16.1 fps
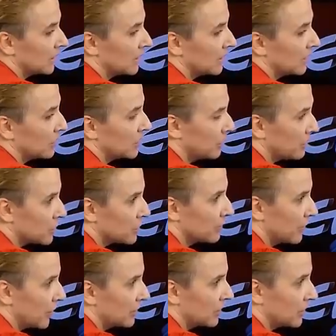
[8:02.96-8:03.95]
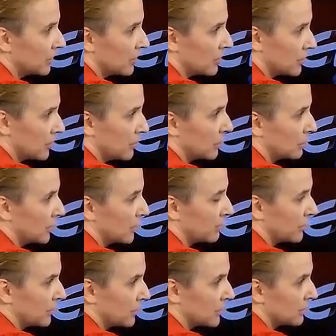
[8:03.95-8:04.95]
Y, uniemożliwiono to osobom, które
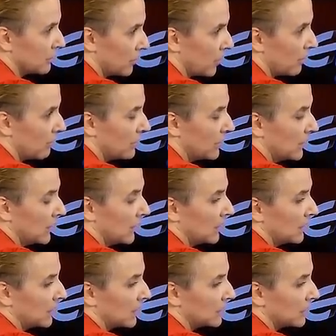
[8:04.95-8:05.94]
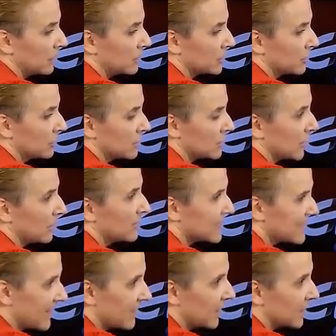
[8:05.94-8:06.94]
protestują, dlatego że dostały
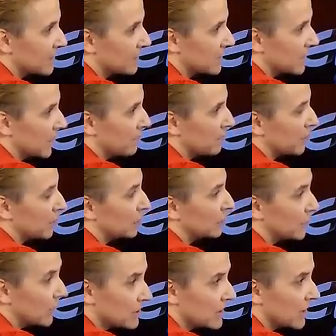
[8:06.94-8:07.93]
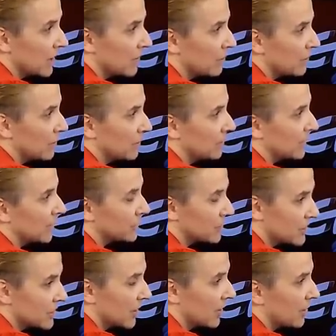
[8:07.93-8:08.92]
zakaz wstępu do Sejmu na
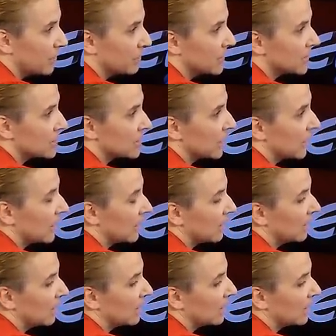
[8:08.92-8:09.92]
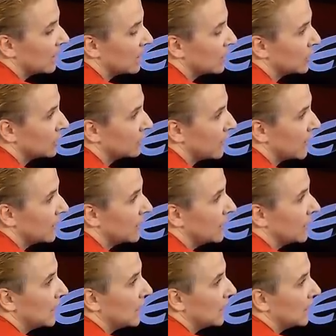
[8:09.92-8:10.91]
wszystkie komisje. Y, I nie mogła Pani dwa... temu
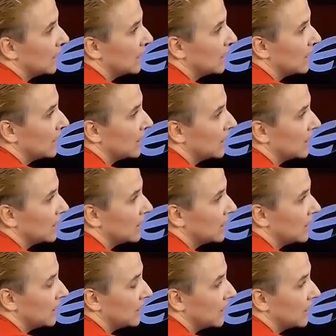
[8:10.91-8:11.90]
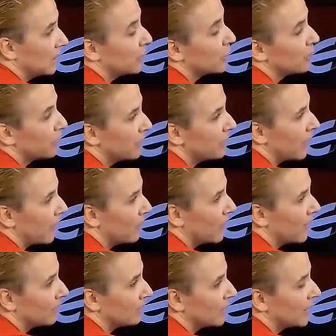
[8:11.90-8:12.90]
przeciwdziałać? Nie y, mogła Pani temu jakoś zadziałać?